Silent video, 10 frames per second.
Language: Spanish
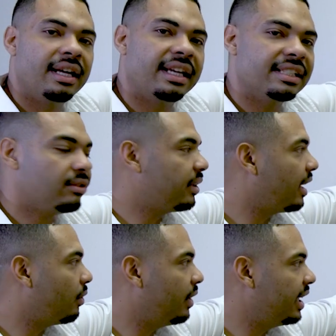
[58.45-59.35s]
que es lo
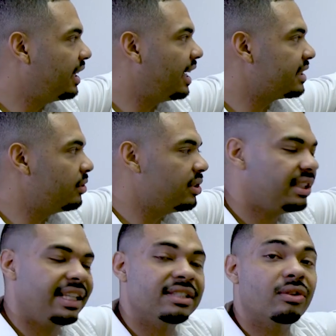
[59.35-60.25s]
que conecta las
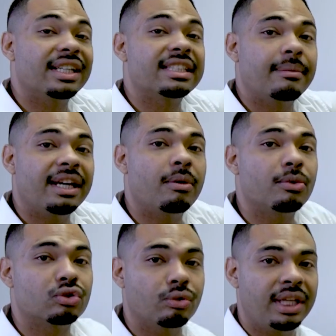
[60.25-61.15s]
dos y es lo que se ve
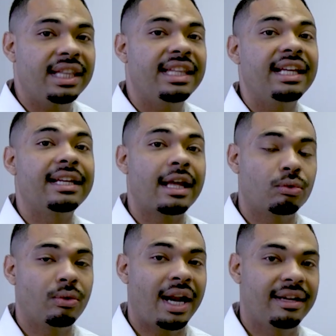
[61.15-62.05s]
como su diente
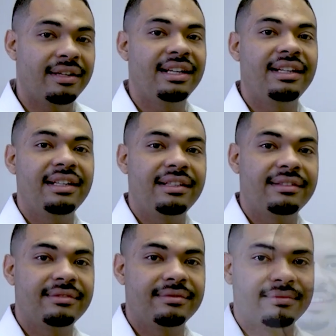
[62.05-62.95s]
natural.
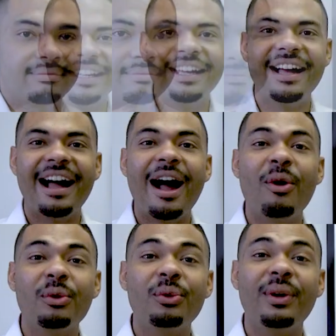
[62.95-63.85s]
Aún